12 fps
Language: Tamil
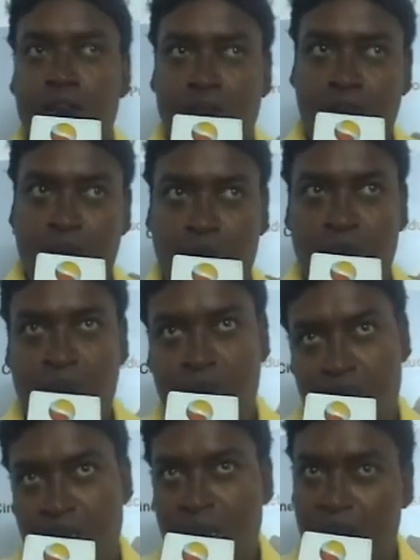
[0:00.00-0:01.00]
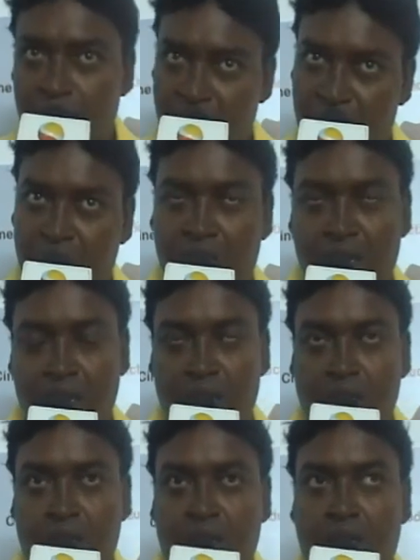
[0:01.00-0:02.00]
ஹீரோயின் அனாமிகா
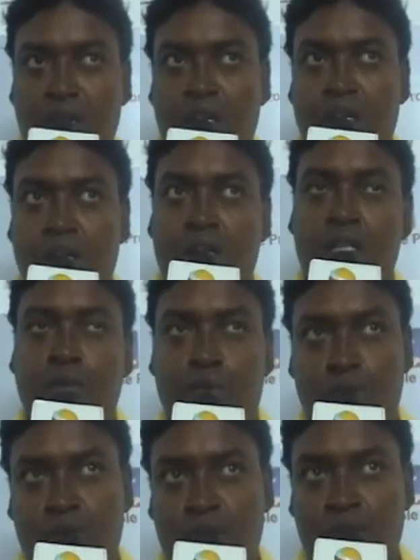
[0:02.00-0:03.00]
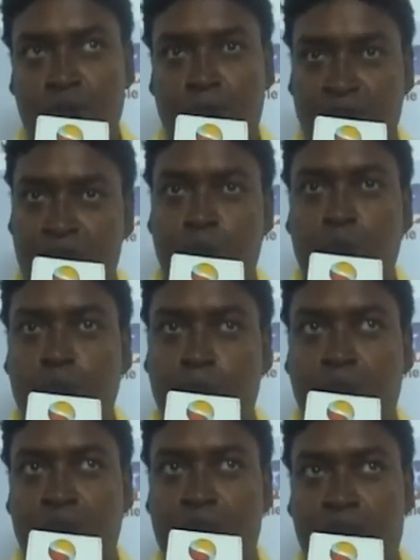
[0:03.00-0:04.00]
அந்த பொண்ணு வந்து மிஸ்
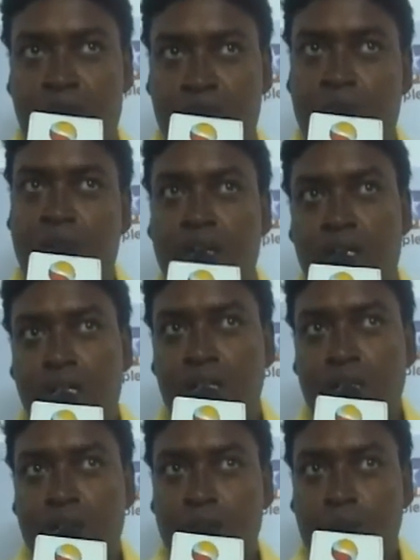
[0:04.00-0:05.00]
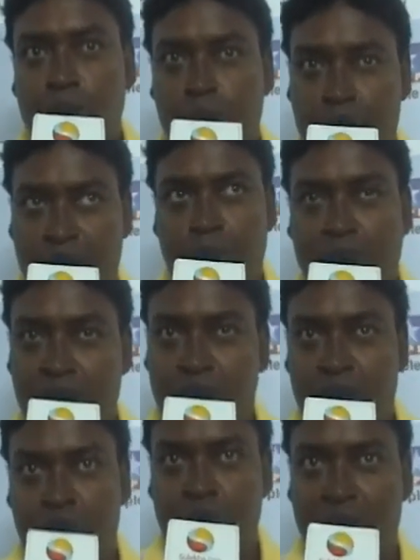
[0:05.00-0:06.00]
போபால் ஆக்சுவலாக போபால்
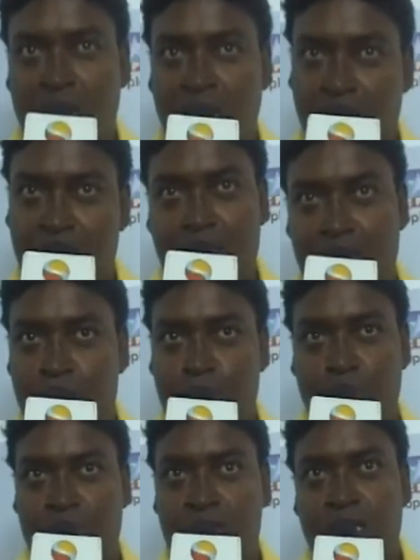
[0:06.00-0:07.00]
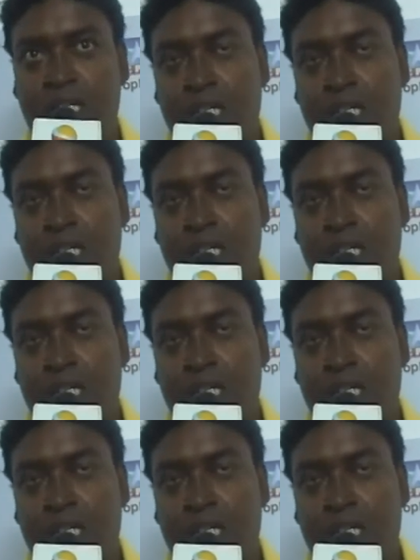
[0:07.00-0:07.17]
மாநிலத்துடைய அழகி அந்த பொண்ணு